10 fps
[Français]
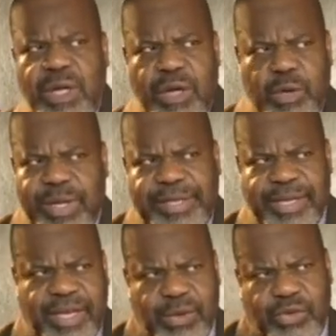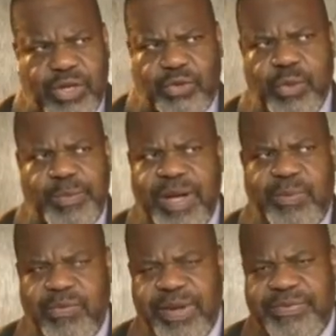l'humilité que nous ne cherchons pas à
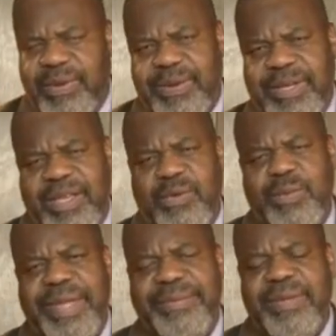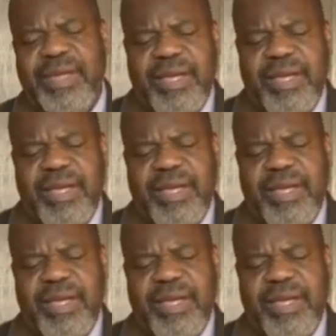pouvoir fabriquer nous-mêmes,